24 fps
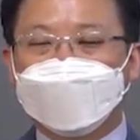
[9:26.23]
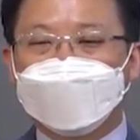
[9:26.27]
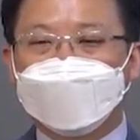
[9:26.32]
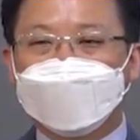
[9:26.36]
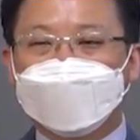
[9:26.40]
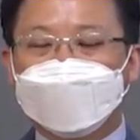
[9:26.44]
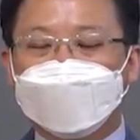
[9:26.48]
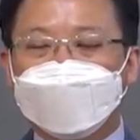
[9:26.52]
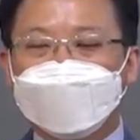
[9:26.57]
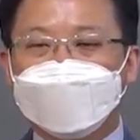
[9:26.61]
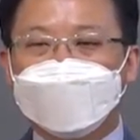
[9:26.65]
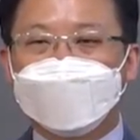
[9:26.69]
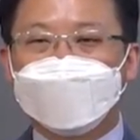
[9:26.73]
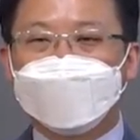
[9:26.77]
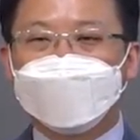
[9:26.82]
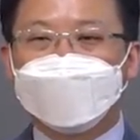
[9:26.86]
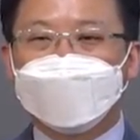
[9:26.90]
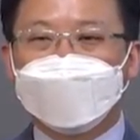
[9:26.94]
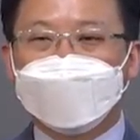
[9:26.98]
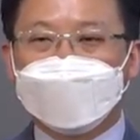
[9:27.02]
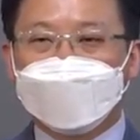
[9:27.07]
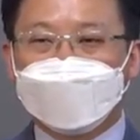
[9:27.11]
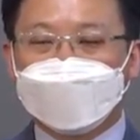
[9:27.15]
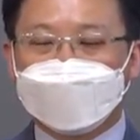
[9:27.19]
예, 그래서
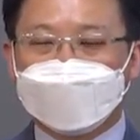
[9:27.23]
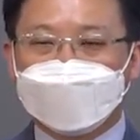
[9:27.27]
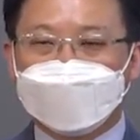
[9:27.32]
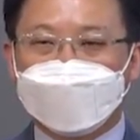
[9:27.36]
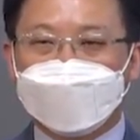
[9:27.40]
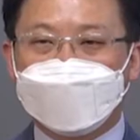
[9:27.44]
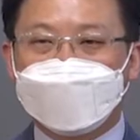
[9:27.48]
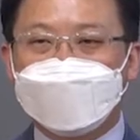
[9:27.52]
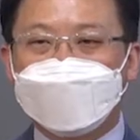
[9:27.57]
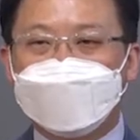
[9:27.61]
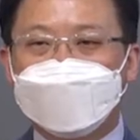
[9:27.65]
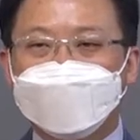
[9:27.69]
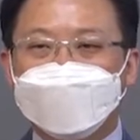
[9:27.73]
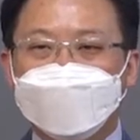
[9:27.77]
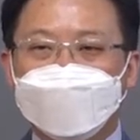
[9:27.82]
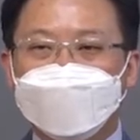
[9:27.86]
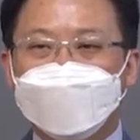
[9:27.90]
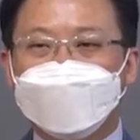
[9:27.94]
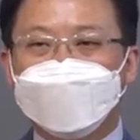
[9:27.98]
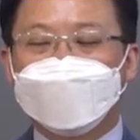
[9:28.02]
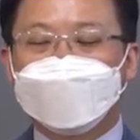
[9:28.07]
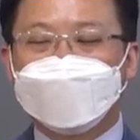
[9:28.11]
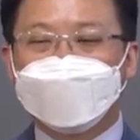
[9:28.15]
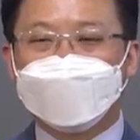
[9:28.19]
그
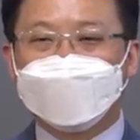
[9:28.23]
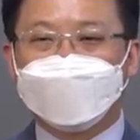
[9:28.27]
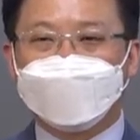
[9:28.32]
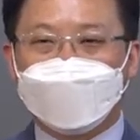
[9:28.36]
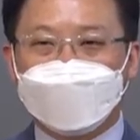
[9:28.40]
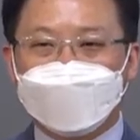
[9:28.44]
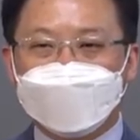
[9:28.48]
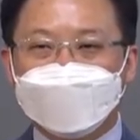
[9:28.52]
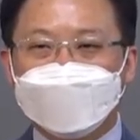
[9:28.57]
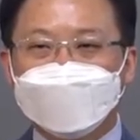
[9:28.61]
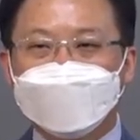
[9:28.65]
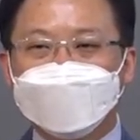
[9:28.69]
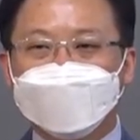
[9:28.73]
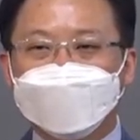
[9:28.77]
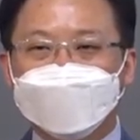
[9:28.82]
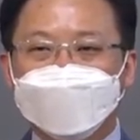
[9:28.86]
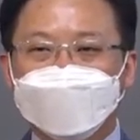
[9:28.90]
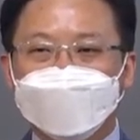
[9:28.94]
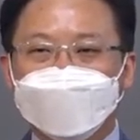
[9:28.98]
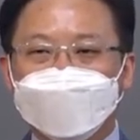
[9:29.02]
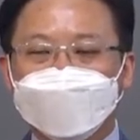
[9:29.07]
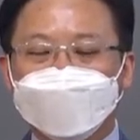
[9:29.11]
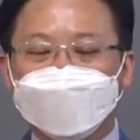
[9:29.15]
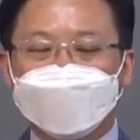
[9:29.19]
하나님의 그
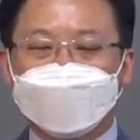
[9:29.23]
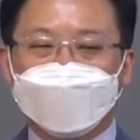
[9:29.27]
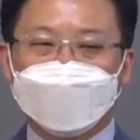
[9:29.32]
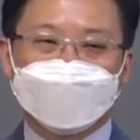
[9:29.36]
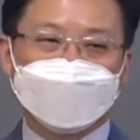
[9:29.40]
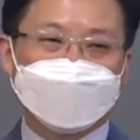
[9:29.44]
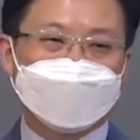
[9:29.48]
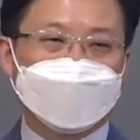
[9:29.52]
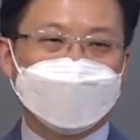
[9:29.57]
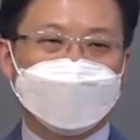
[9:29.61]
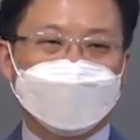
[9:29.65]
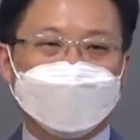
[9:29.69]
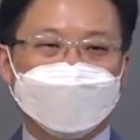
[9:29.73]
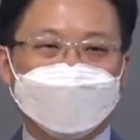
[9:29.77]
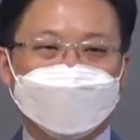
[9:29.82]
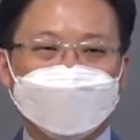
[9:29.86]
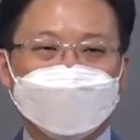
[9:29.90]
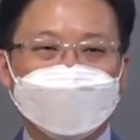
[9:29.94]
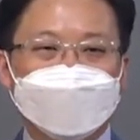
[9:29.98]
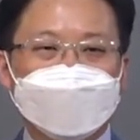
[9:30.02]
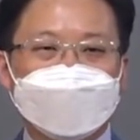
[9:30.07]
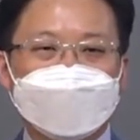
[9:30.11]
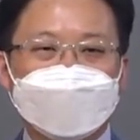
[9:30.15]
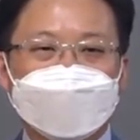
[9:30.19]
말씀이 결국에는
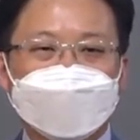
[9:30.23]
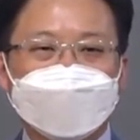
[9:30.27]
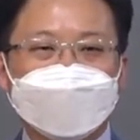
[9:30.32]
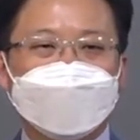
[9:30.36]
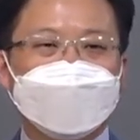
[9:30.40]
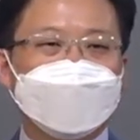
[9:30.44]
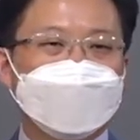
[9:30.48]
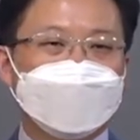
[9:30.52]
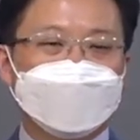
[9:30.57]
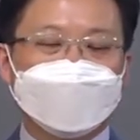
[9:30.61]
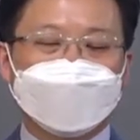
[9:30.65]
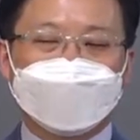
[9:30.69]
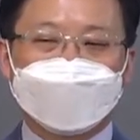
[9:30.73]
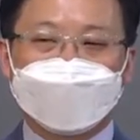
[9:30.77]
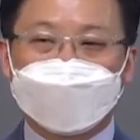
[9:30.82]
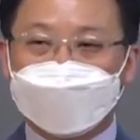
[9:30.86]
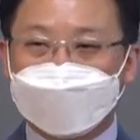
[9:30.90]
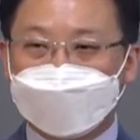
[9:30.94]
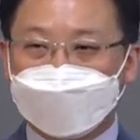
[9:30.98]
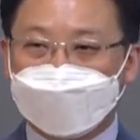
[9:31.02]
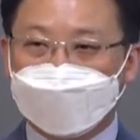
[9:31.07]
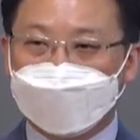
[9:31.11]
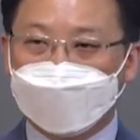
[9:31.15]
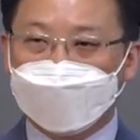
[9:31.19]
우리의 생각을
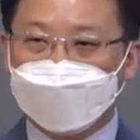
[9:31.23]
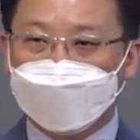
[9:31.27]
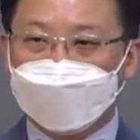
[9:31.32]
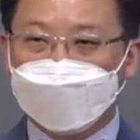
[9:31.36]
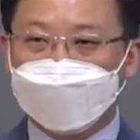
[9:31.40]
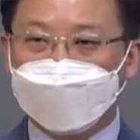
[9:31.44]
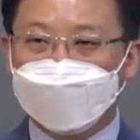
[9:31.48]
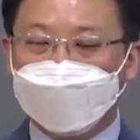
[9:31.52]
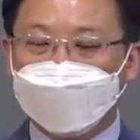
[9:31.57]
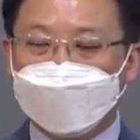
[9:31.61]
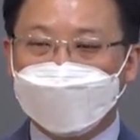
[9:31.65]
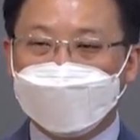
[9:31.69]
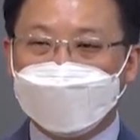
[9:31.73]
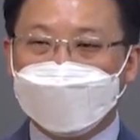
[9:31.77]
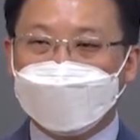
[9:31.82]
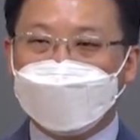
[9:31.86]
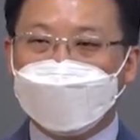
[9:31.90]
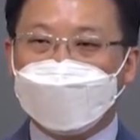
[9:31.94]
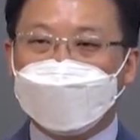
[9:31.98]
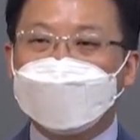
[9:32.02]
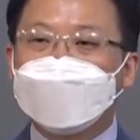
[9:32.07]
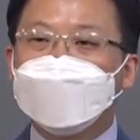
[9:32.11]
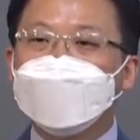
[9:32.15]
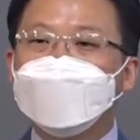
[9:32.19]
변화시키고
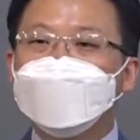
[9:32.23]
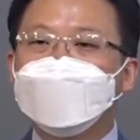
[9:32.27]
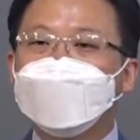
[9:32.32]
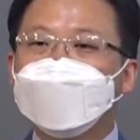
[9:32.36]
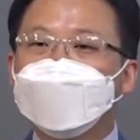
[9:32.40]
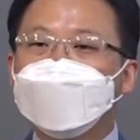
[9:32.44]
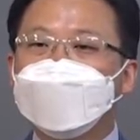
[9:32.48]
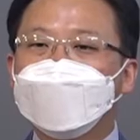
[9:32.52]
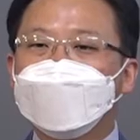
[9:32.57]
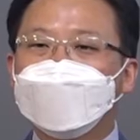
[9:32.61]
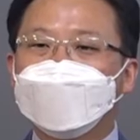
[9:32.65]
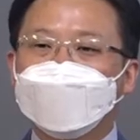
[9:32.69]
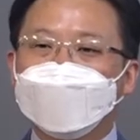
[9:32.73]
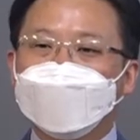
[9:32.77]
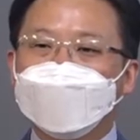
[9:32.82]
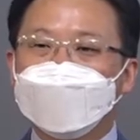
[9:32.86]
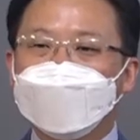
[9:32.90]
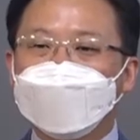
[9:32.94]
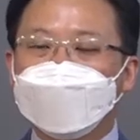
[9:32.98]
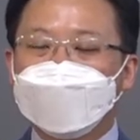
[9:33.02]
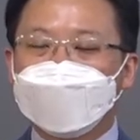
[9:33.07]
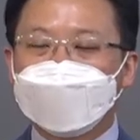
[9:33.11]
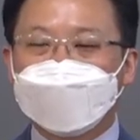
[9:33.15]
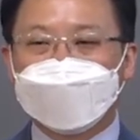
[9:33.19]
하나님의 뜻이
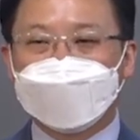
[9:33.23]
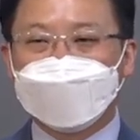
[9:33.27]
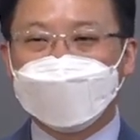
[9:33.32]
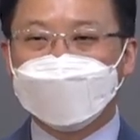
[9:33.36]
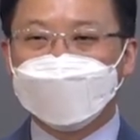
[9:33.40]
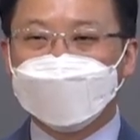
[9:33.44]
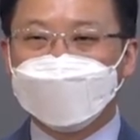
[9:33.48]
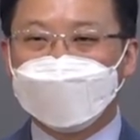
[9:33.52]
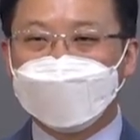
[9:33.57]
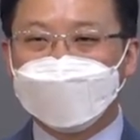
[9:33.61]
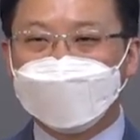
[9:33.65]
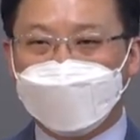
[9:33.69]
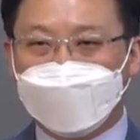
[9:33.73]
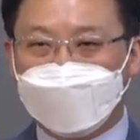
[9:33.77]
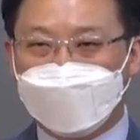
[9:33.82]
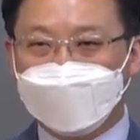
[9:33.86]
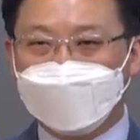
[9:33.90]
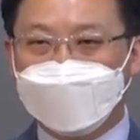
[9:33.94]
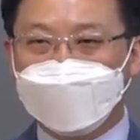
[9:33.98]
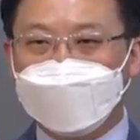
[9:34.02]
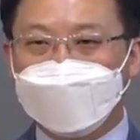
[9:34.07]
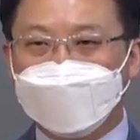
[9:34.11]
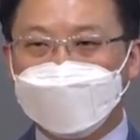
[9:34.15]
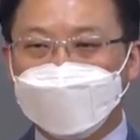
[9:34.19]
무엇인지를 우리
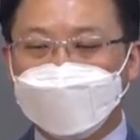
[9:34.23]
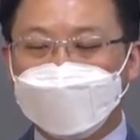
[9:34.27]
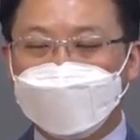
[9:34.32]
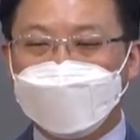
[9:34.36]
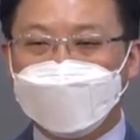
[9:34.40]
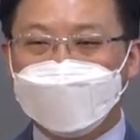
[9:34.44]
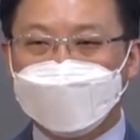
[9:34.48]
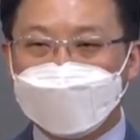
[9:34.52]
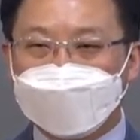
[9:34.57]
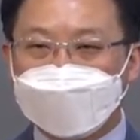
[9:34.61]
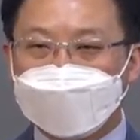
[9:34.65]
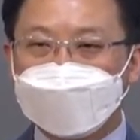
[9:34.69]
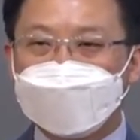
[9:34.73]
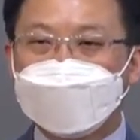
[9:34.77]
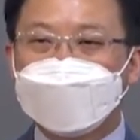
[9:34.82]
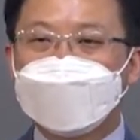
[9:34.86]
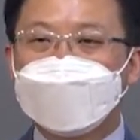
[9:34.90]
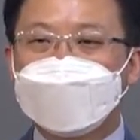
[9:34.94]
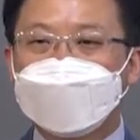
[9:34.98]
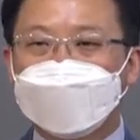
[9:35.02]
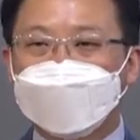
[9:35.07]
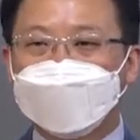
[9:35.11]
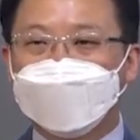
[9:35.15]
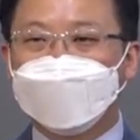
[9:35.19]
마음 가운데, 우리
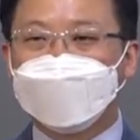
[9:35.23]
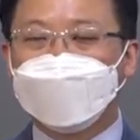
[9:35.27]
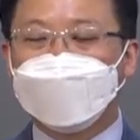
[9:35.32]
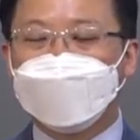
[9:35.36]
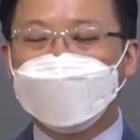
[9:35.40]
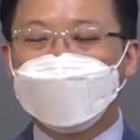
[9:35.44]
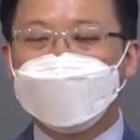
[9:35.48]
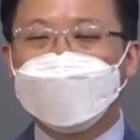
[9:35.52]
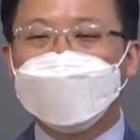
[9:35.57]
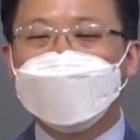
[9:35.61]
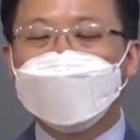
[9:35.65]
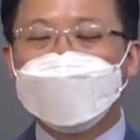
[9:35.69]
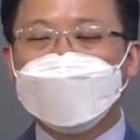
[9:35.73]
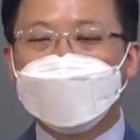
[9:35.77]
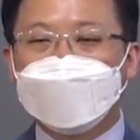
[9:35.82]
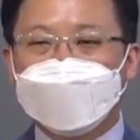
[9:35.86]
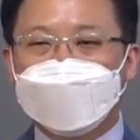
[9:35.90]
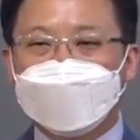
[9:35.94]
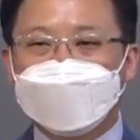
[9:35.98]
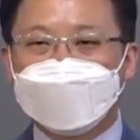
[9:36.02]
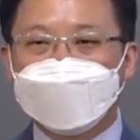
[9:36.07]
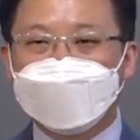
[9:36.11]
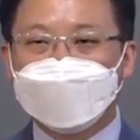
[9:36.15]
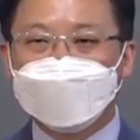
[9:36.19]
생각 가운데
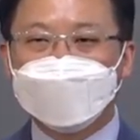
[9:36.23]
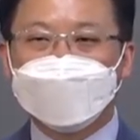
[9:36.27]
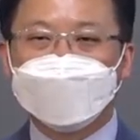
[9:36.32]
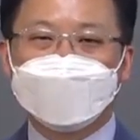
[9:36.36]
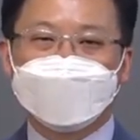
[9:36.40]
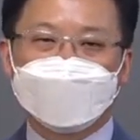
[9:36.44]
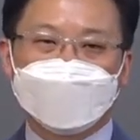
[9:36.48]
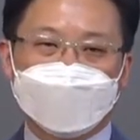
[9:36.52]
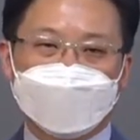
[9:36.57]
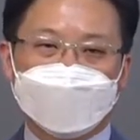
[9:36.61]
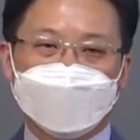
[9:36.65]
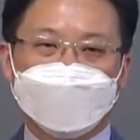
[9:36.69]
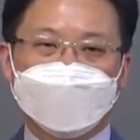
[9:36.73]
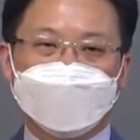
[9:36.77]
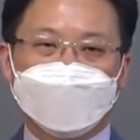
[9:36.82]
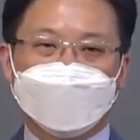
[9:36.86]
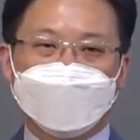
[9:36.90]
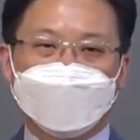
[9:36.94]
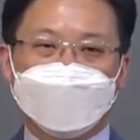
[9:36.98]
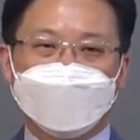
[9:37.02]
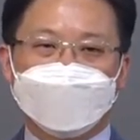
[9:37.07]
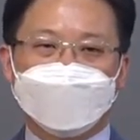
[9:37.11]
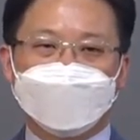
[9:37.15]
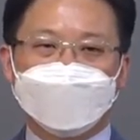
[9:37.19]
예, 심어주시는
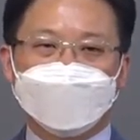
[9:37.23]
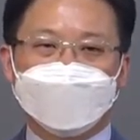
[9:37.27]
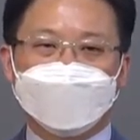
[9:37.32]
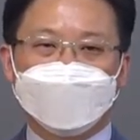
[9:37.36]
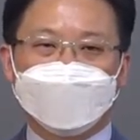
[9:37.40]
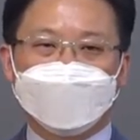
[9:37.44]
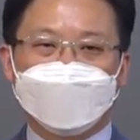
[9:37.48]
거예요.